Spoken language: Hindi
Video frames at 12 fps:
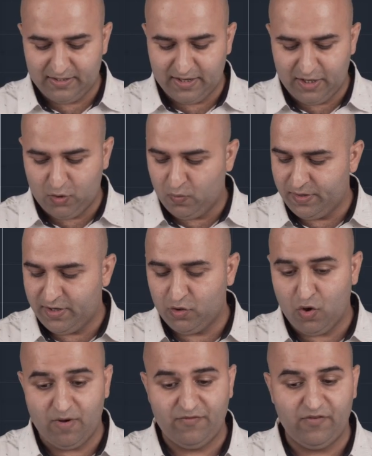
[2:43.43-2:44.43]
द रेट टू हंड्रेड
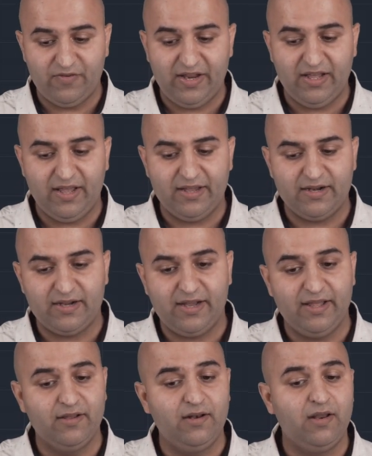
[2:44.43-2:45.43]
कॉमा फिफ्टी का एक
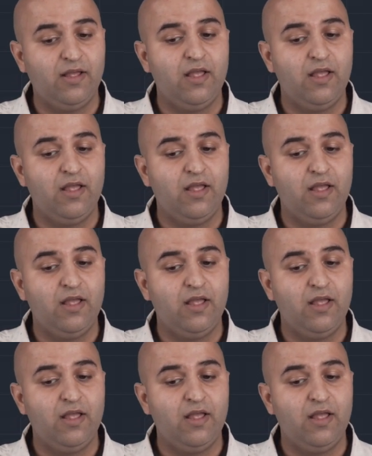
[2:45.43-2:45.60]
रेक्टेंगल